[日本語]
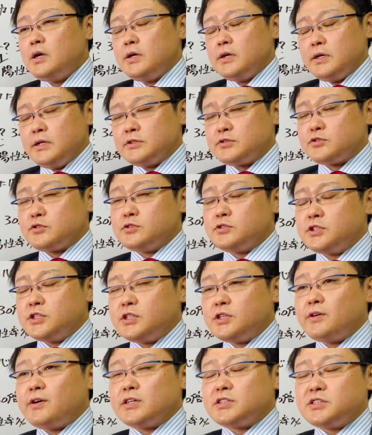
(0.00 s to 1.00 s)
ちょっと時
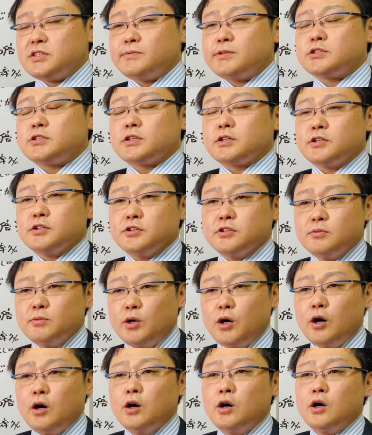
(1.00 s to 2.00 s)
期は忘れましたけれど
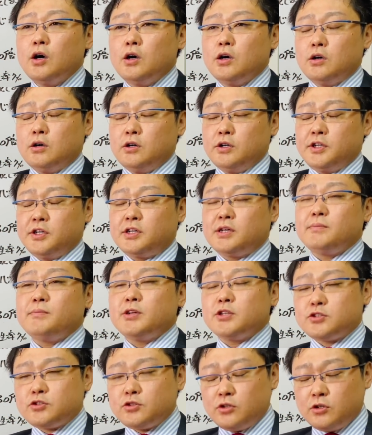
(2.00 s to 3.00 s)
も、立憲
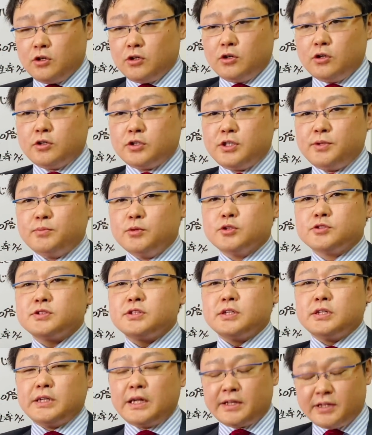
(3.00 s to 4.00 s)
民主党にもうす
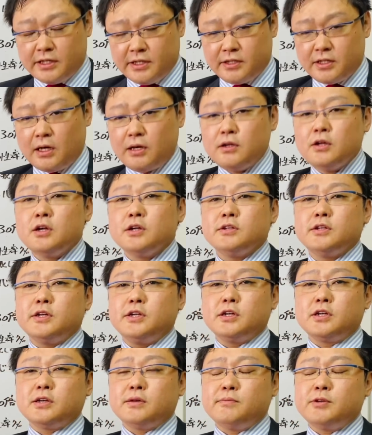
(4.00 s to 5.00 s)
でになっていた。で、
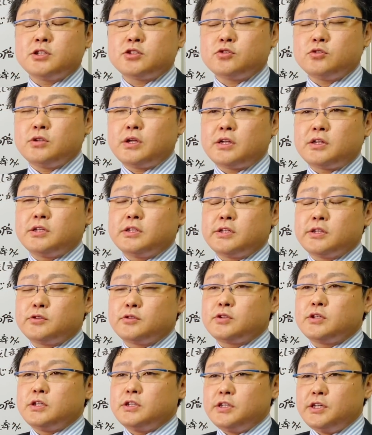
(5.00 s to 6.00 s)
立憲民主党になっていた
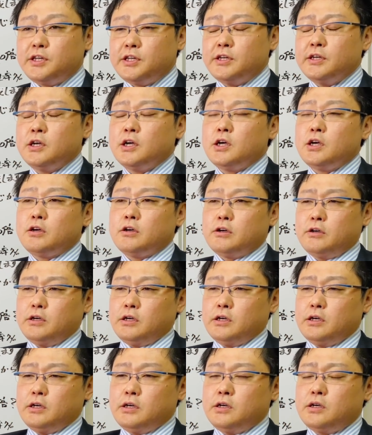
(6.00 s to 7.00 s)
ときに、
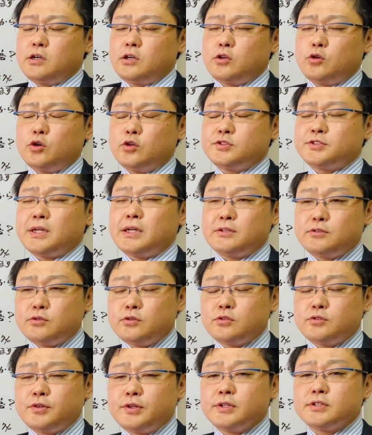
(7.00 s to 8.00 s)
えー、共産
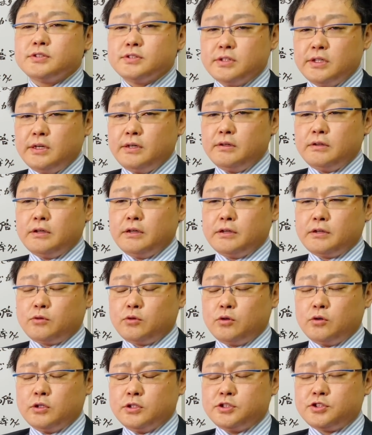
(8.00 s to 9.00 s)
党とですね、えー、
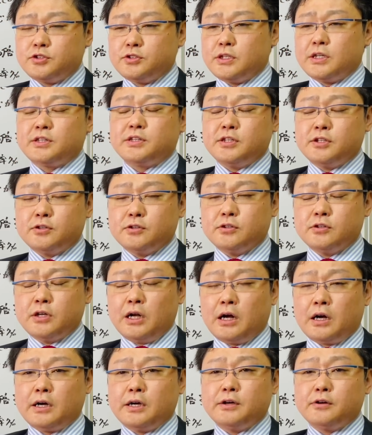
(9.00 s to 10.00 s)
こう一緒になっていろいろ
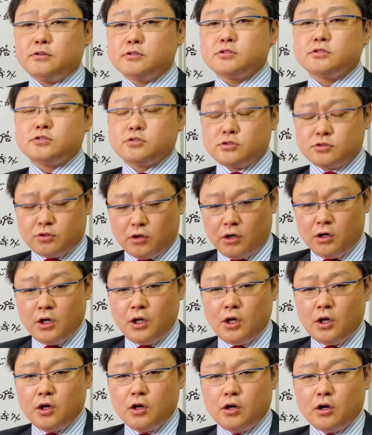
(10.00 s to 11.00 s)
なんかやろうとすると
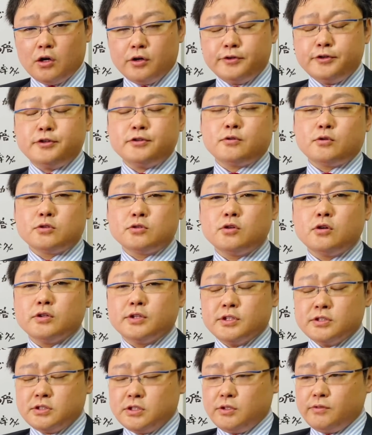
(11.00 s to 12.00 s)
いうこと
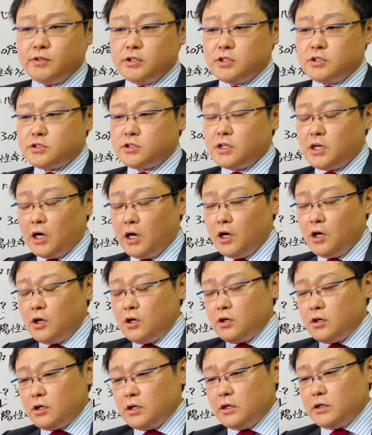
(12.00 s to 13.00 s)
をですね、私が、
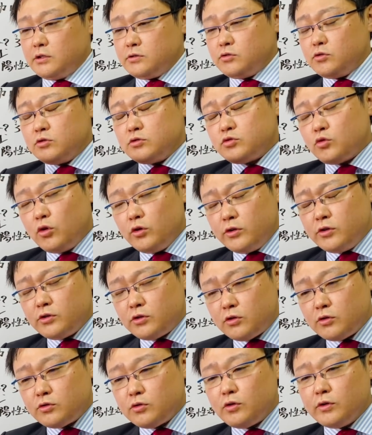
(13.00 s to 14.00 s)
えー、そうい
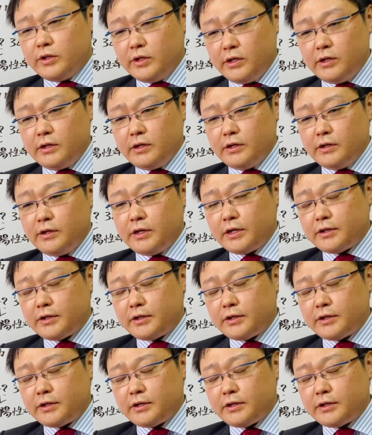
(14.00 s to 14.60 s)
うことをね、やっ